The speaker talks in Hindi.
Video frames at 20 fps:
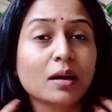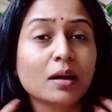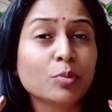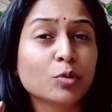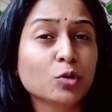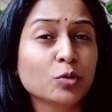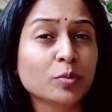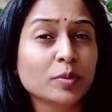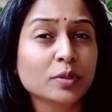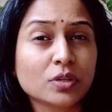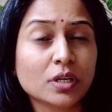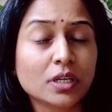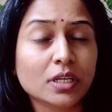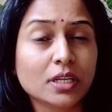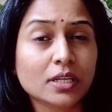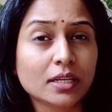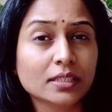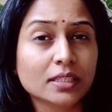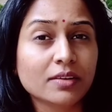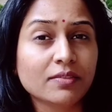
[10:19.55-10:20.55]
कपड़ों पे जो
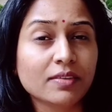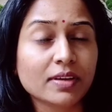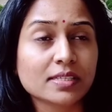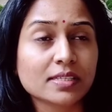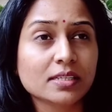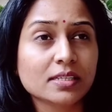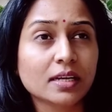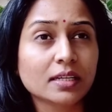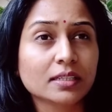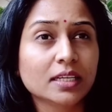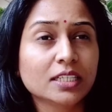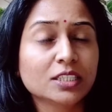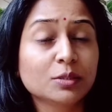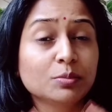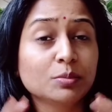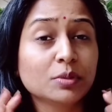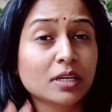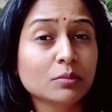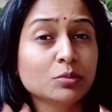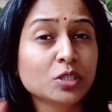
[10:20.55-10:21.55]
कलर आता है वैसे आता है
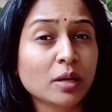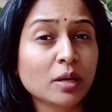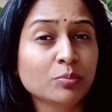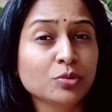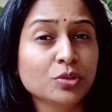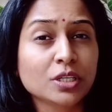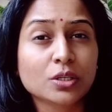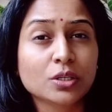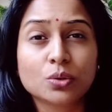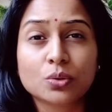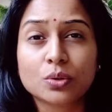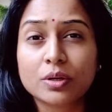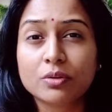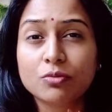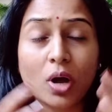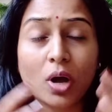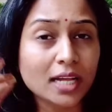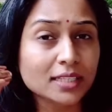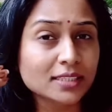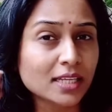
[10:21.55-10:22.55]
जब तक आप शैम्पू नहीं करोगे
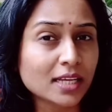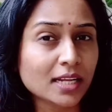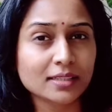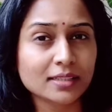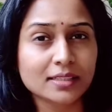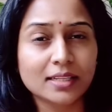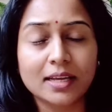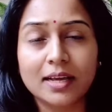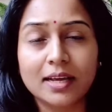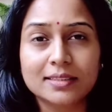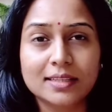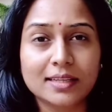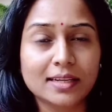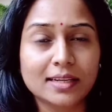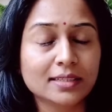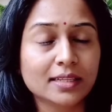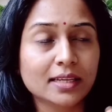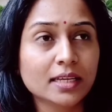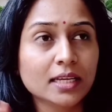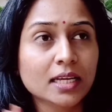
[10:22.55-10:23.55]
वो आता रहता है आता
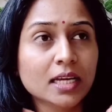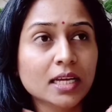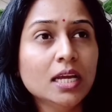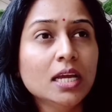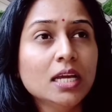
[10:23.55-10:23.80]
रहता है